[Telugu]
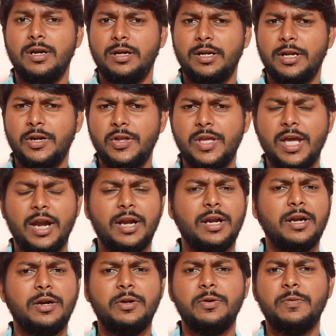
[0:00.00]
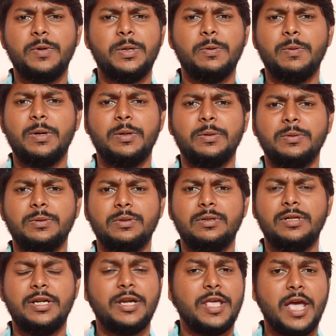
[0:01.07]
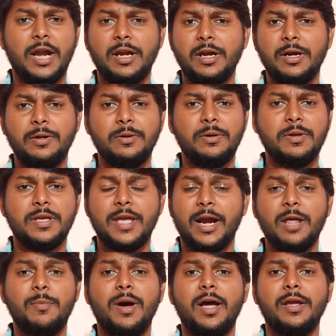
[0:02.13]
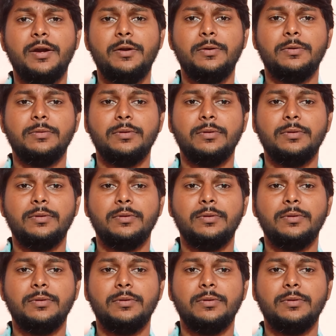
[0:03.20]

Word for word: నిన్ను ఎన్నడూ విడువడు నిన్ను ఎన్నడూ ఎడబాయడు